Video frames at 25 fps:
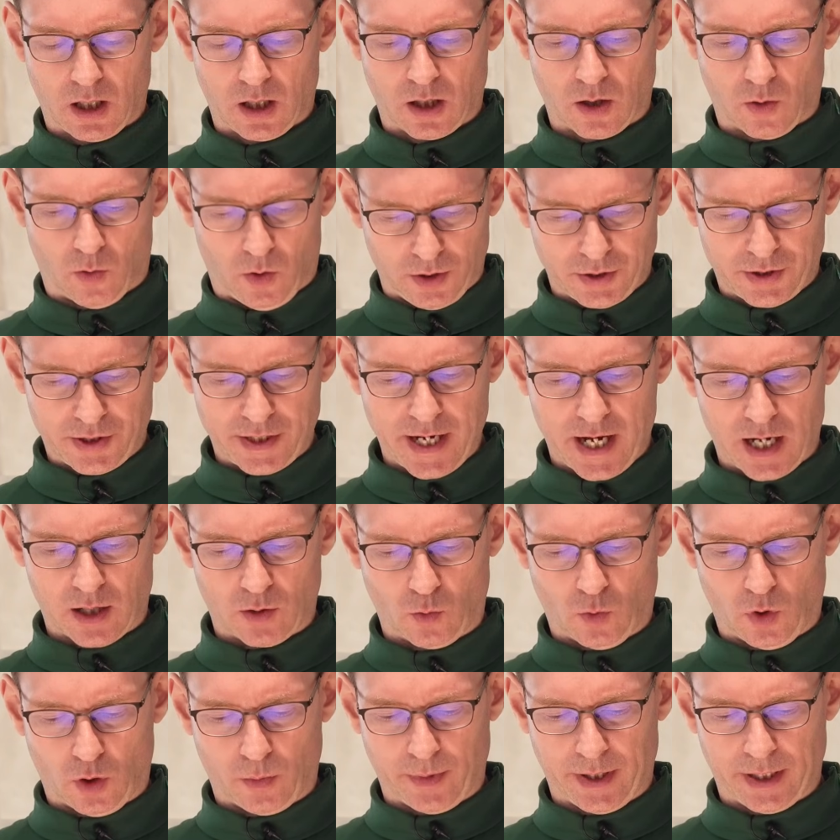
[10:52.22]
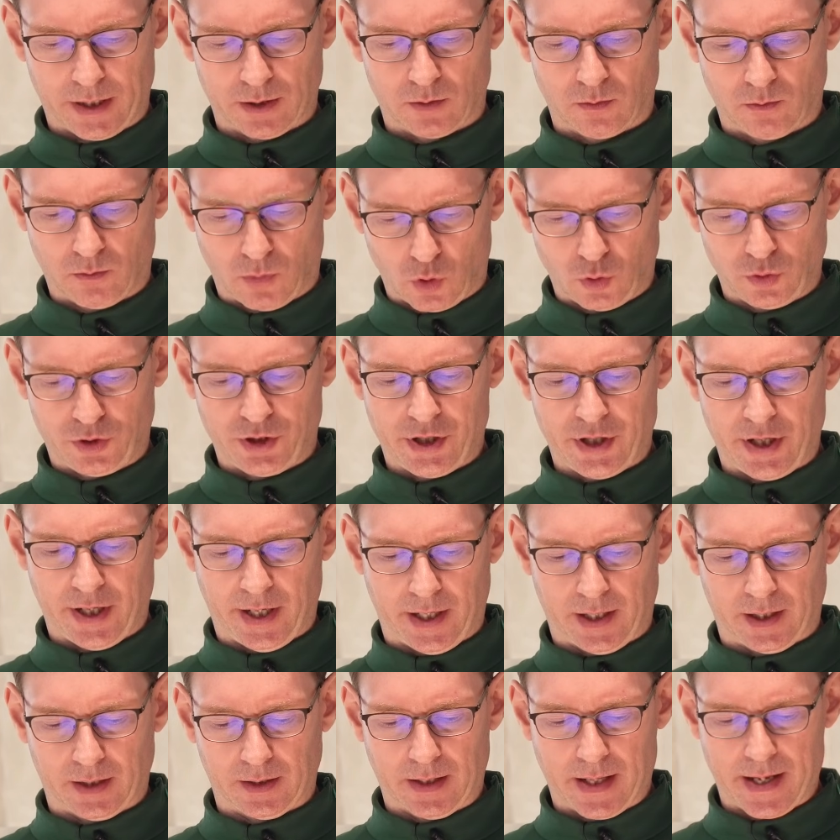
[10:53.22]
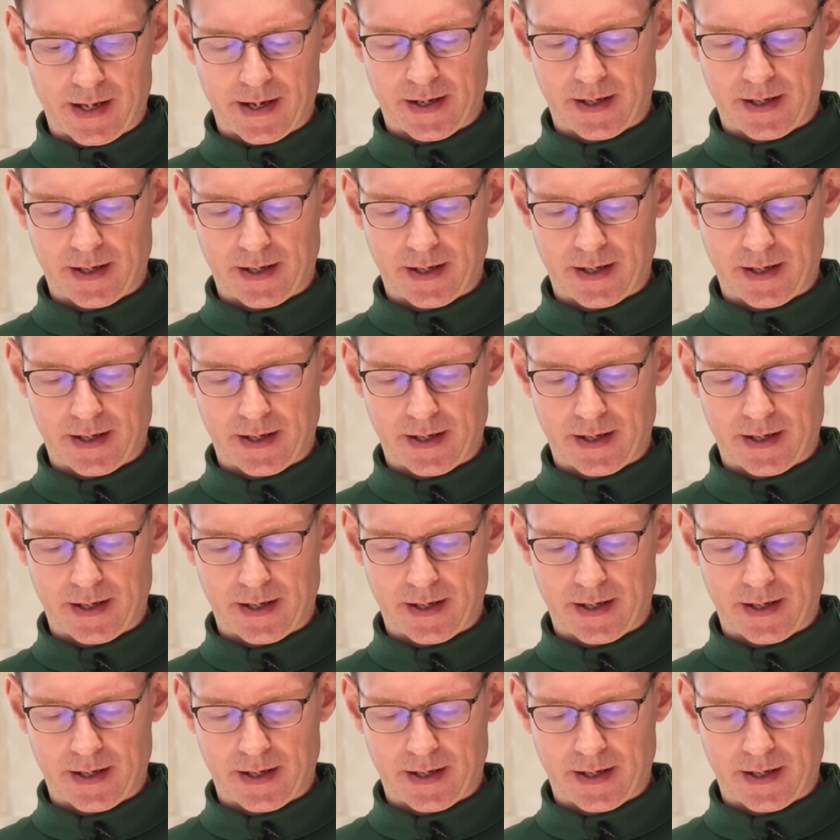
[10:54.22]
我想，我们目前